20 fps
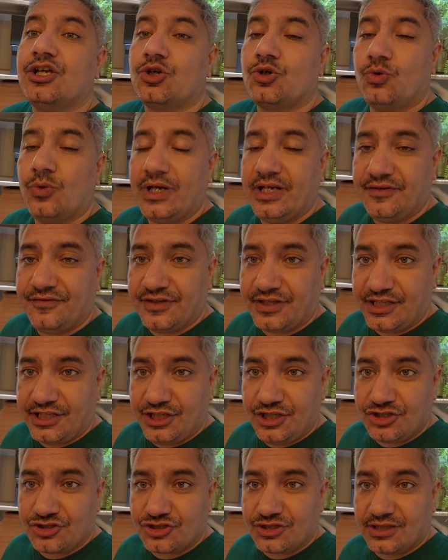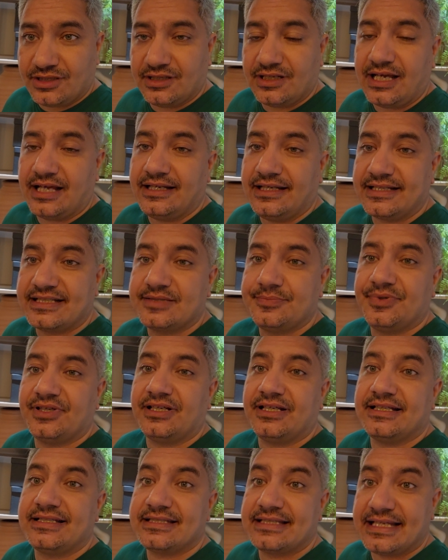كواليفيكيشن اند
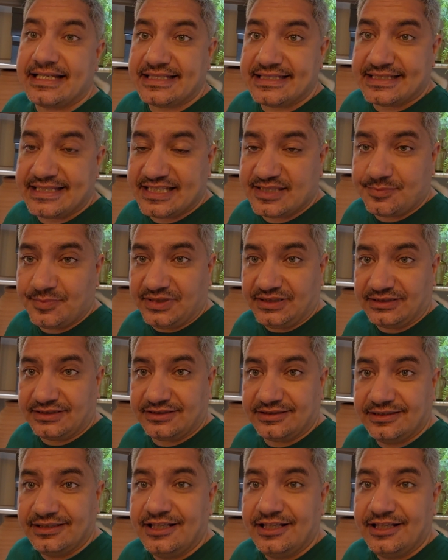اكسبيرينس اسسمنت